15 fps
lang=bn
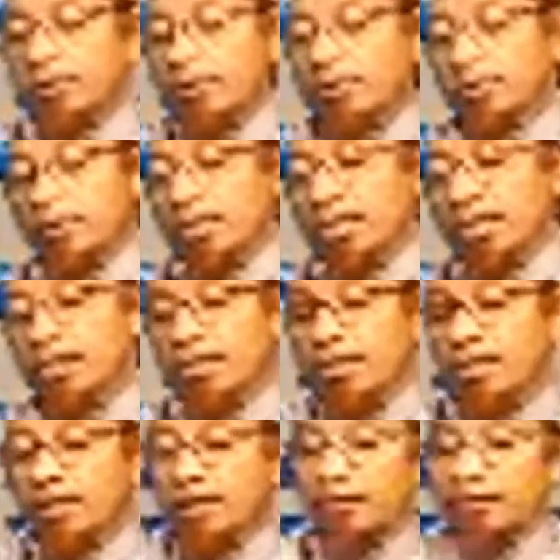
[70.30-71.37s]
তাহলে
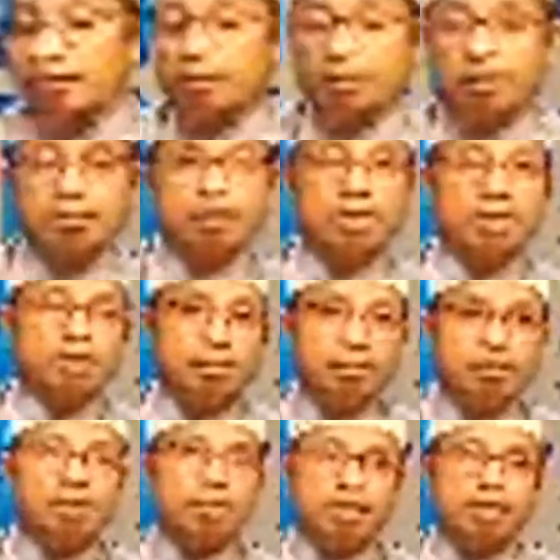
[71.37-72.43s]
সালাতের আজান
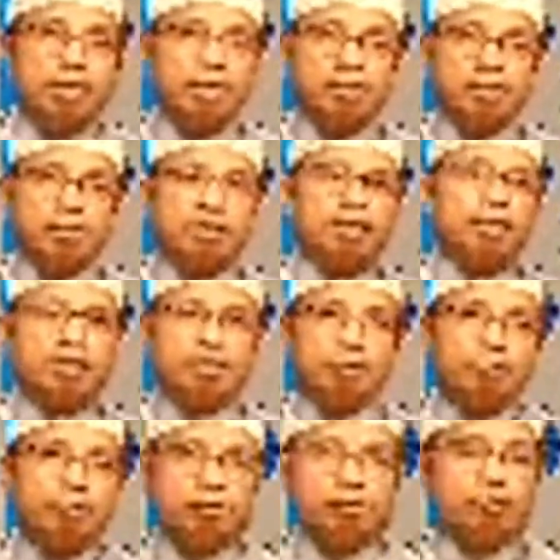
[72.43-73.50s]
দিলেন আজান দিয়ে
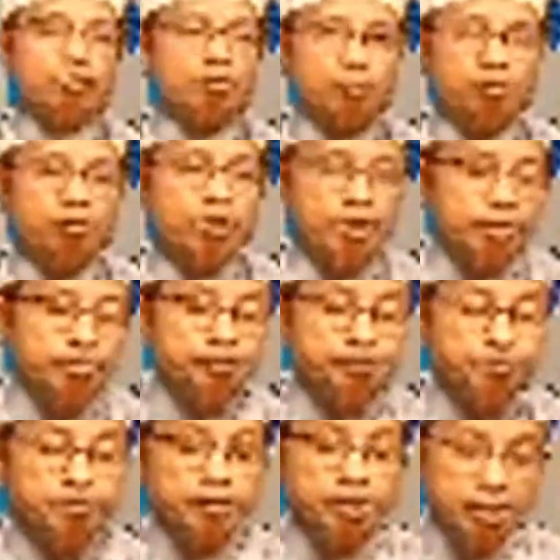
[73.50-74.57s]
তারপরে সন্ন্যত পড়লেন
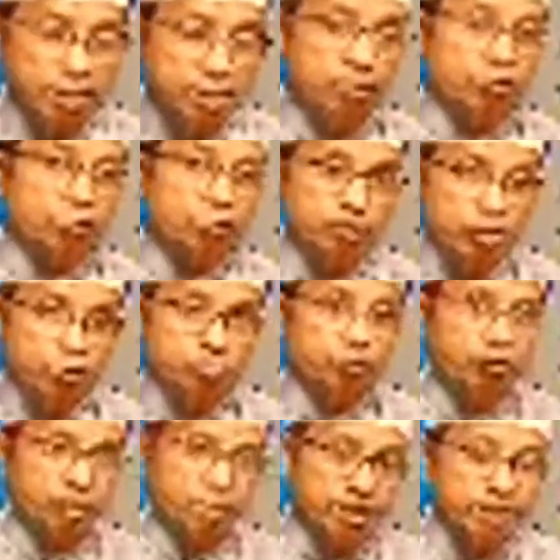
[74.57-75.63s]
সাধারণত নিয়ম
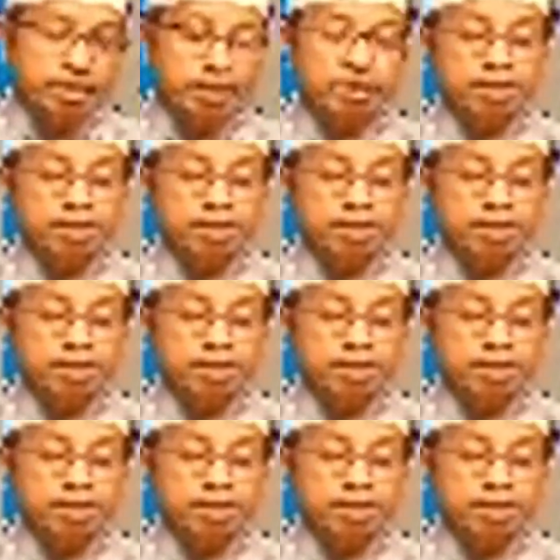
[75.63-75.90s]
তো এটাই